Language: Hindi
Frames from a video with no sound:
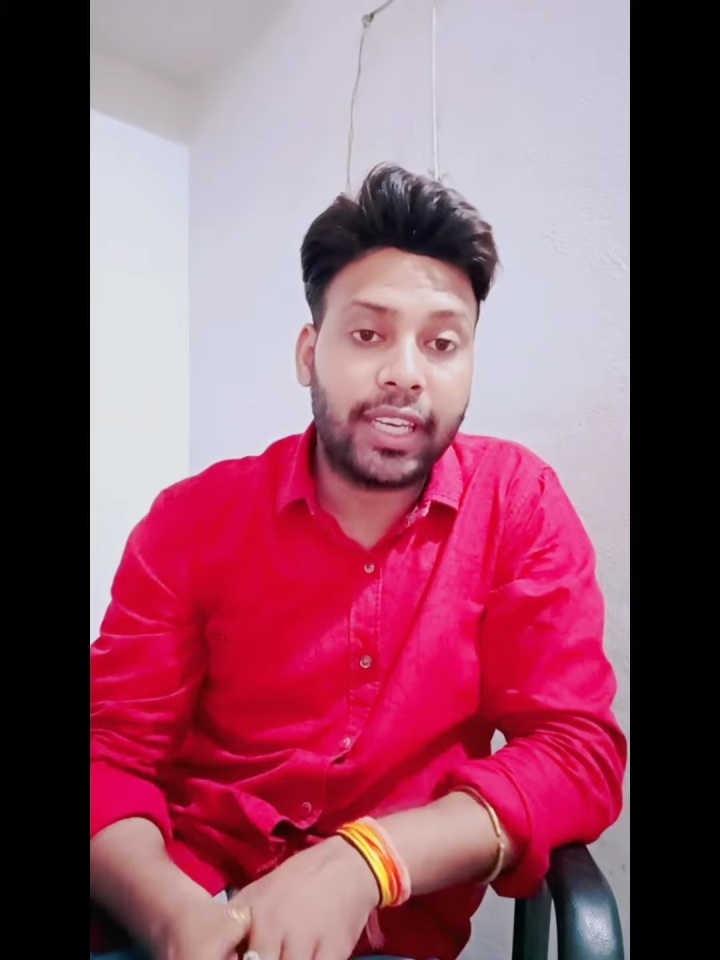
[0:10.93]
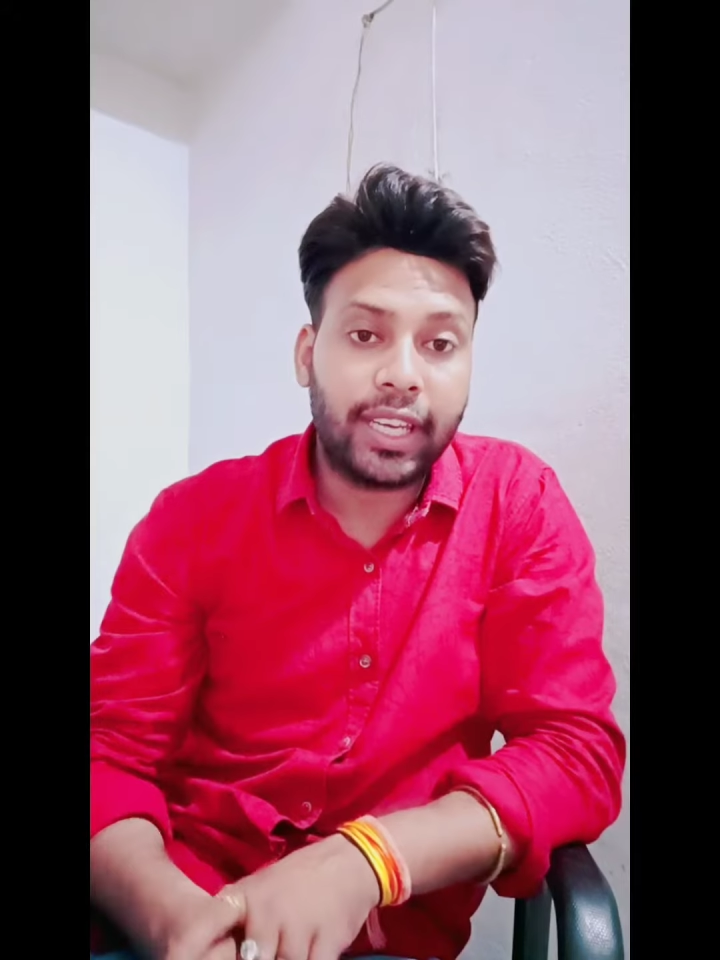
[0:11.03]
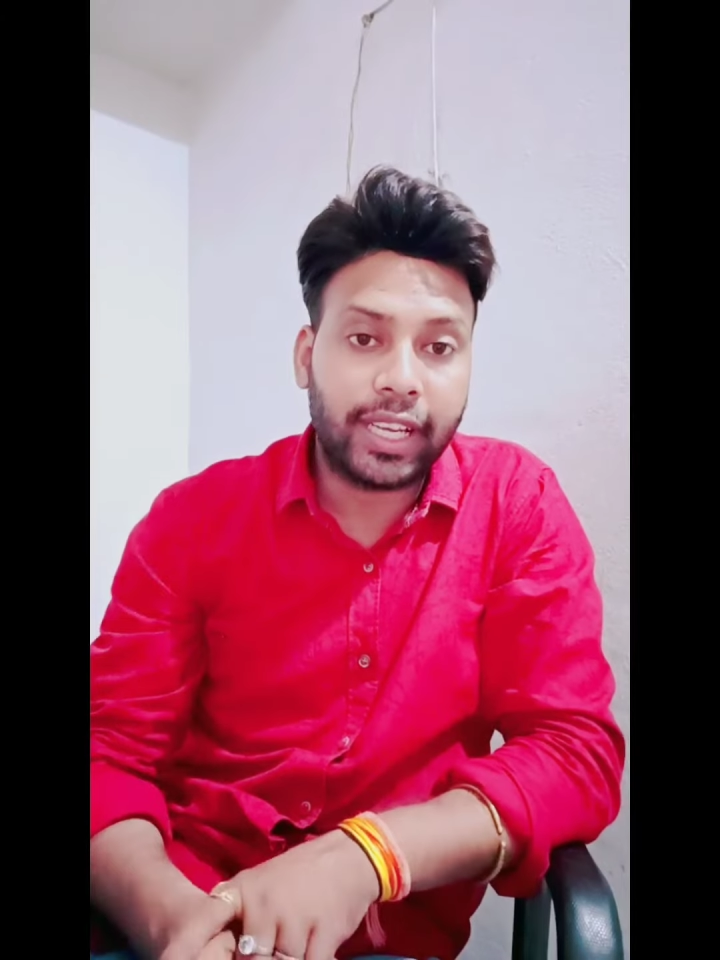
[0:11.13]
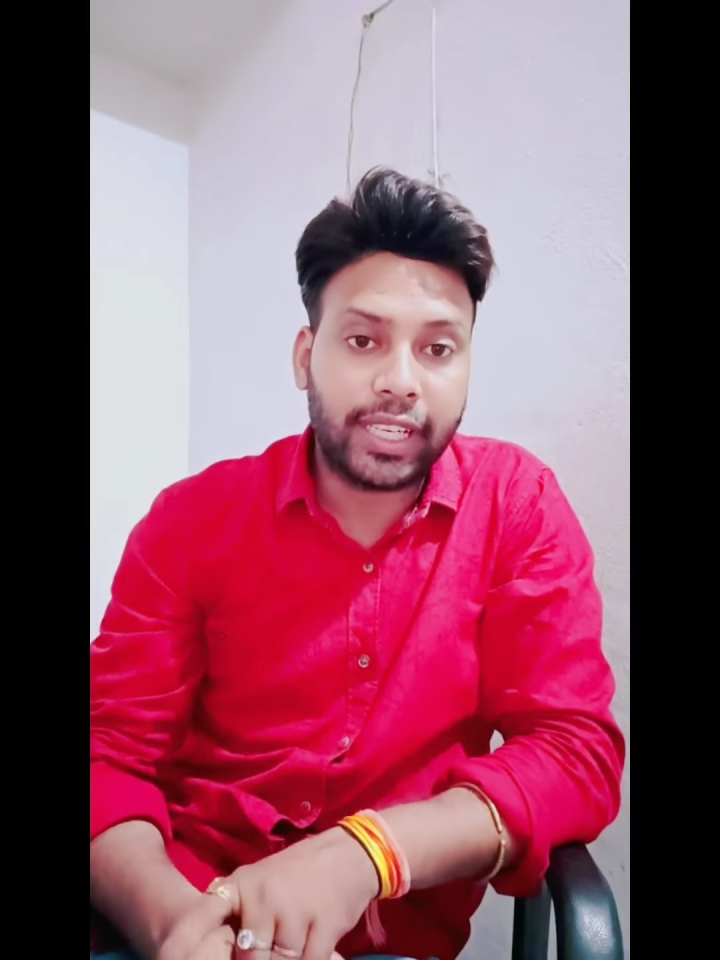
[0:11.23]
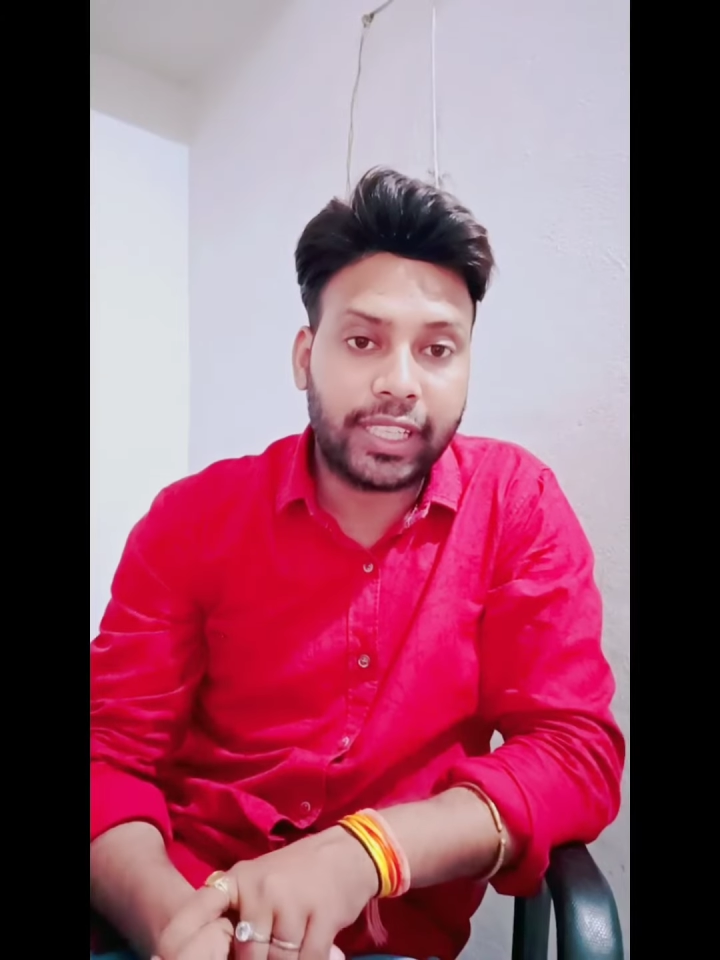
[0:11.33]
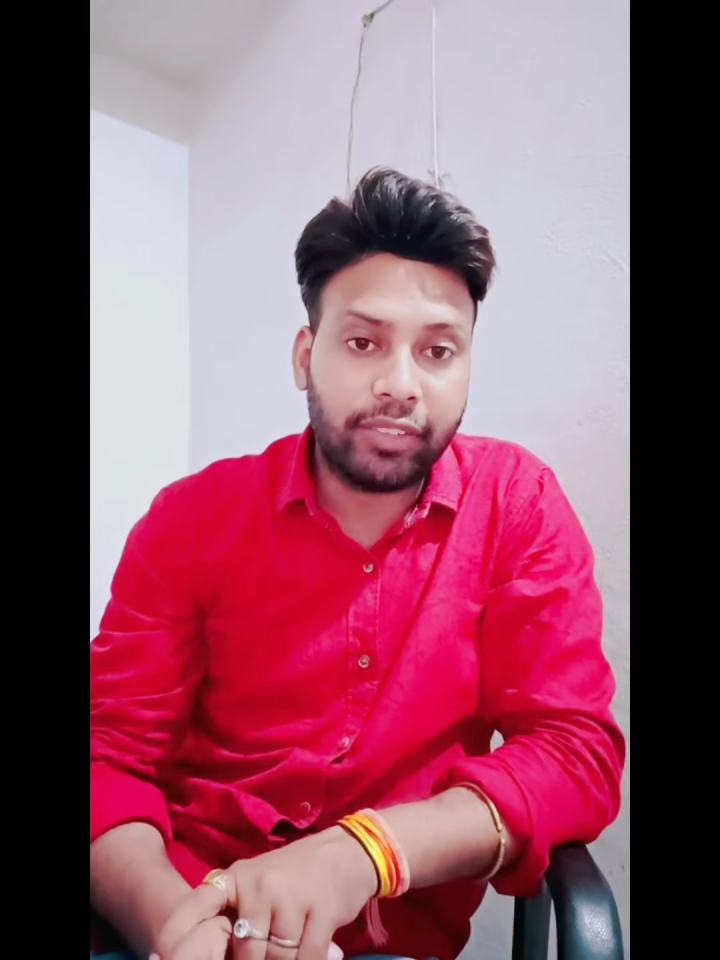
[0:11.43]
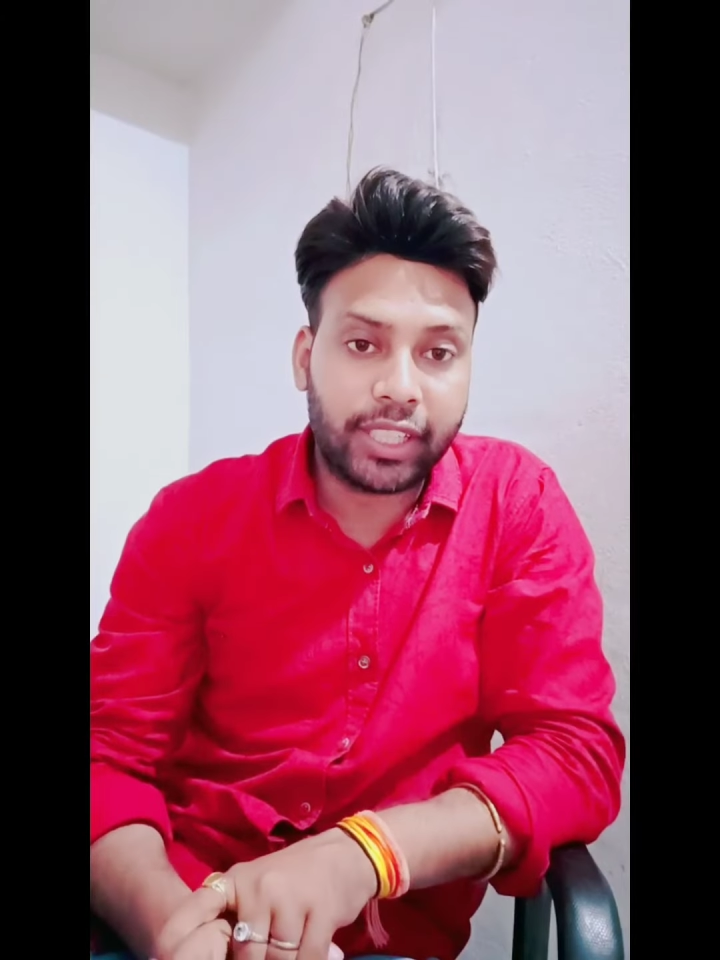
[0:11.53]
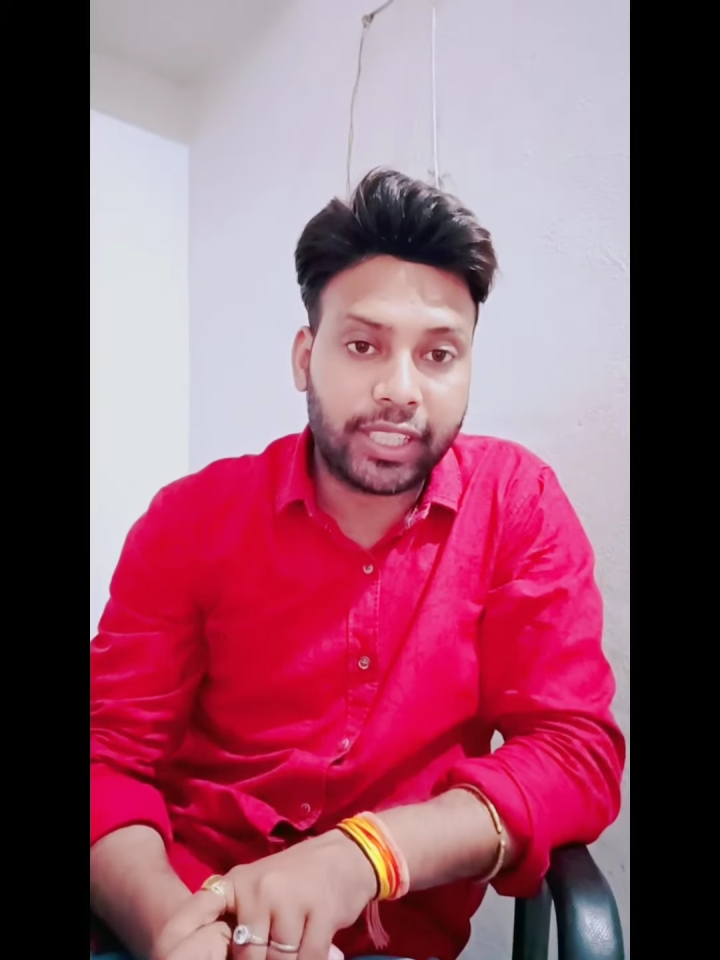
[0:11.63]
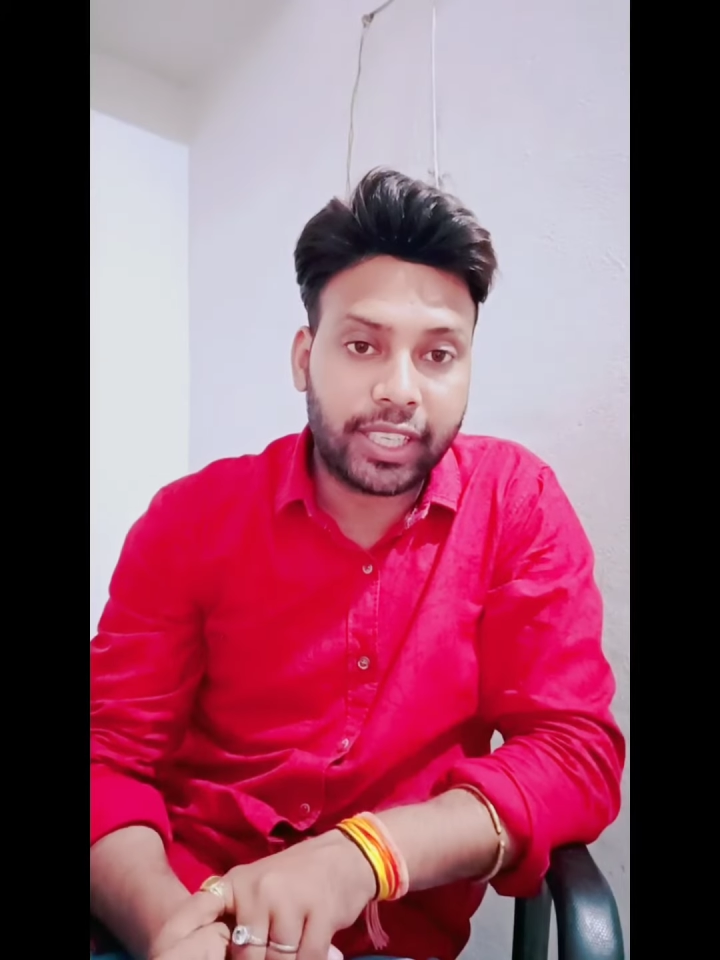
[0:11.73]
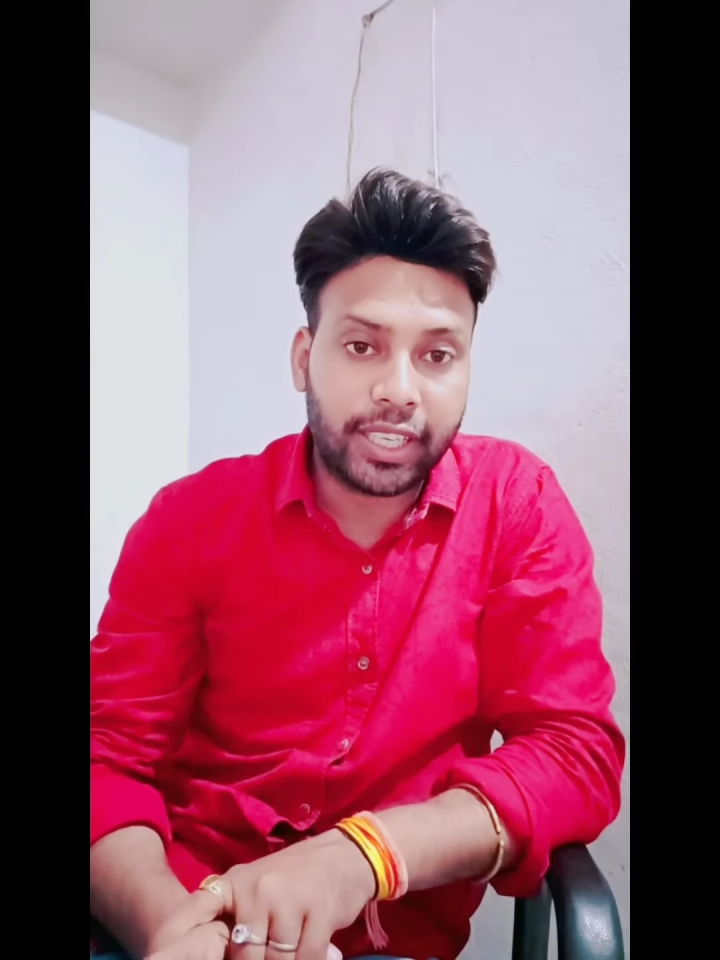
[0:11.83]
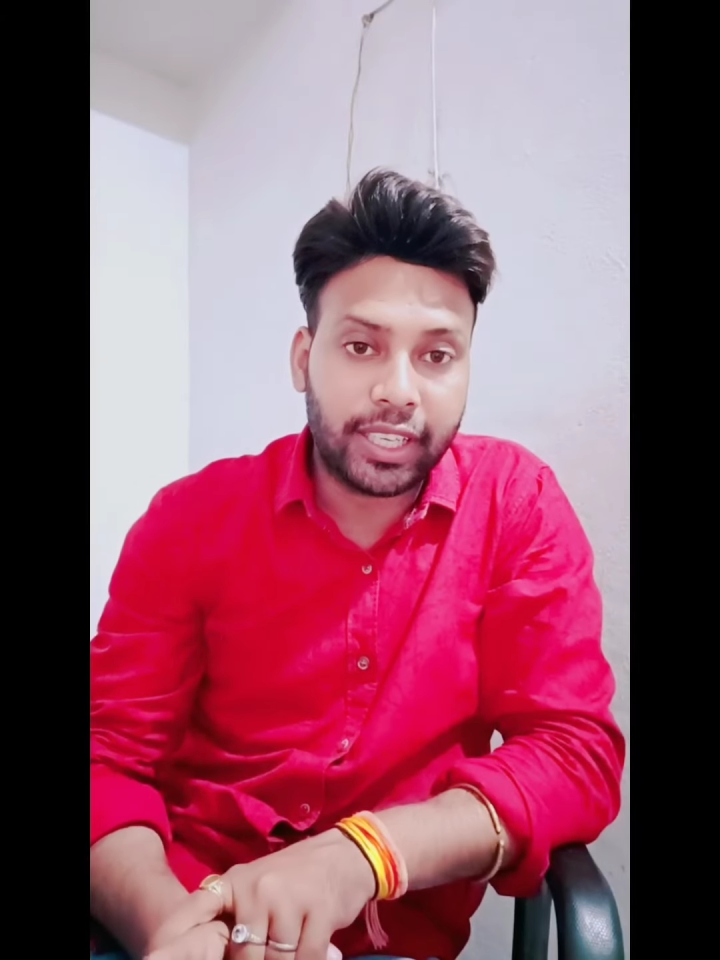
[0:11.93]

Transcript: नेगेटिविटी है